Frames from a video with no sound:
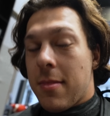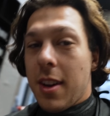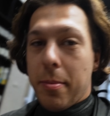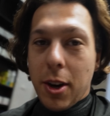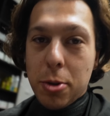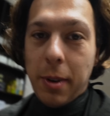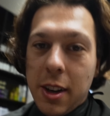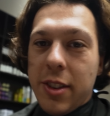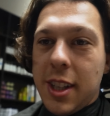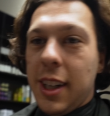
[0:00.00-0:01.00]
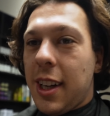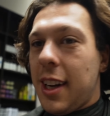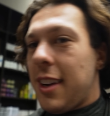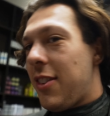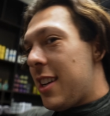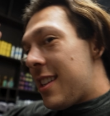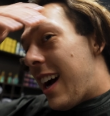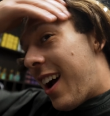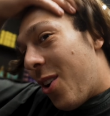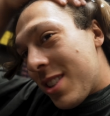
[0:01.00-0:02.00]
Ich bin gespannt, ob wir es hinkriegen, wie das
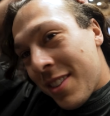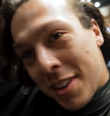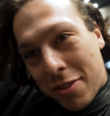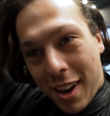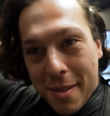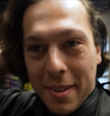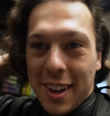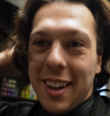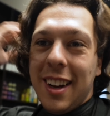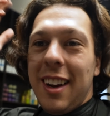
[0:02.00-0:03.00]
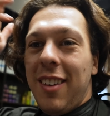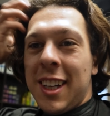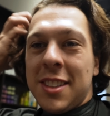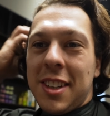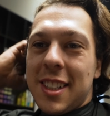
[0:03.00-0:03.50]
nachher aussehen wird vor allem. Weil ich jetzt, wie